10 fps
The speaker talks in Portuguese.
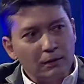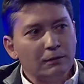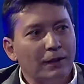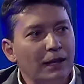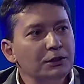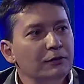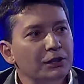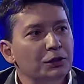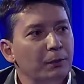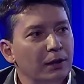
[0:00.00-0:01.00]
Falar de
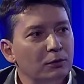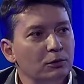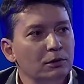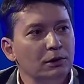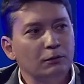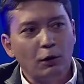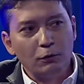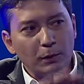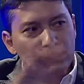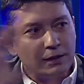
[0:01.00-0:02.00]
investimento envolve
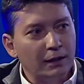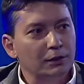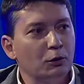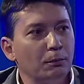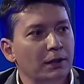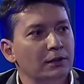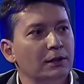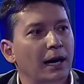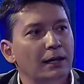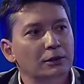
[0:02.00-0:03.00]
uma série de
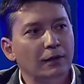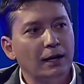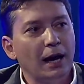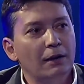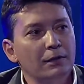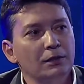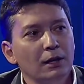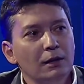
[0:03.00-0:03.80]
complexidades, variáveis.